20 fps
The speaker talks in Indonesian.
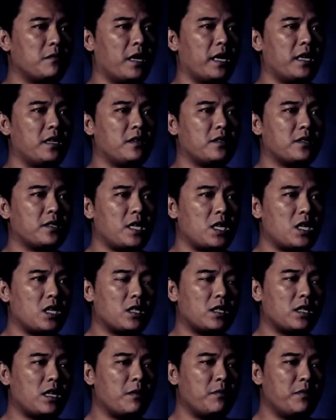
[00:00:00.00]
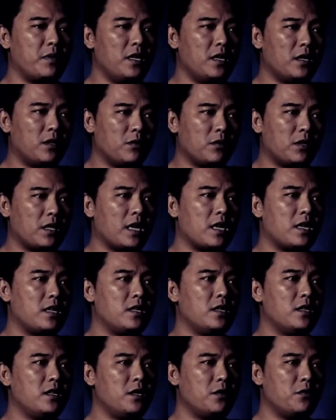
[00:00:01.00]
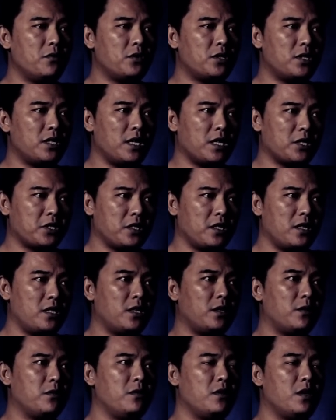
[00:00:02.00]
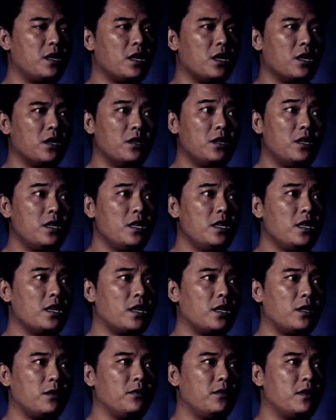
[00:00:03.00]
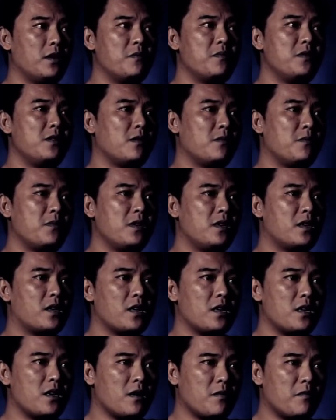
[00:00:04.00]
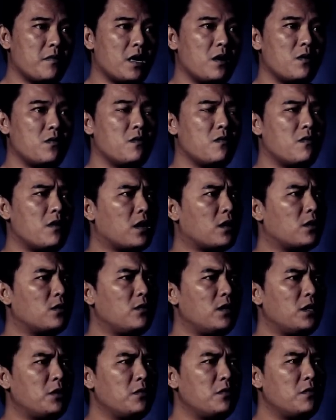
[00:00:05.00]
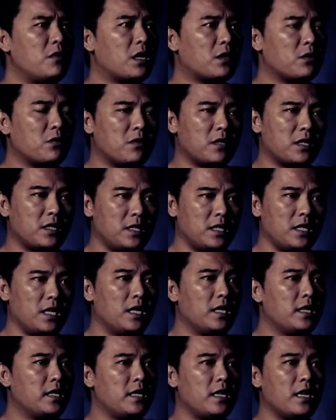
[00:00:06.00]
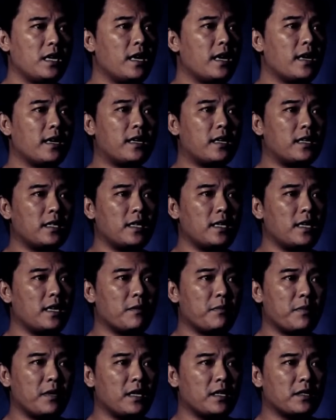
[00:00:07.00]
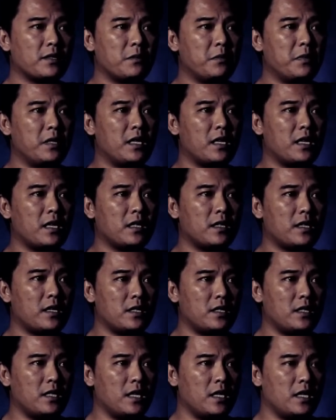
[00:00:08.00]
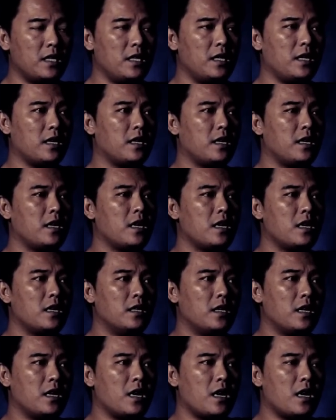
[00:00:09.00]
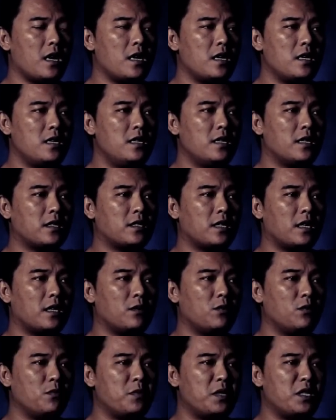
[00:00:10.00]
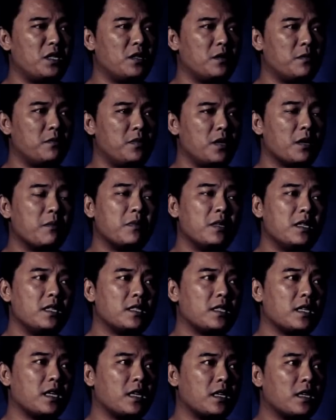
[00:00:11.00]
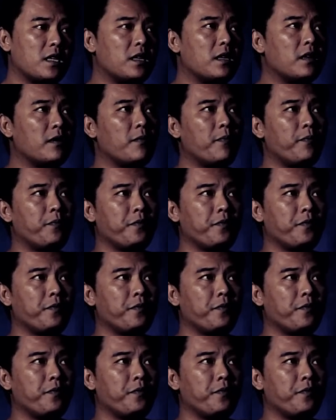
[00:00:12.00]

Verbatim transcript: main ke sana tapi itu tadi di usia segitu dia itu udah bener-bener nggak mau. Waktu itu waktu kecil dia nggak ngerti apa yang sebenarnya terjadi ya. Ada satu penyebab di sana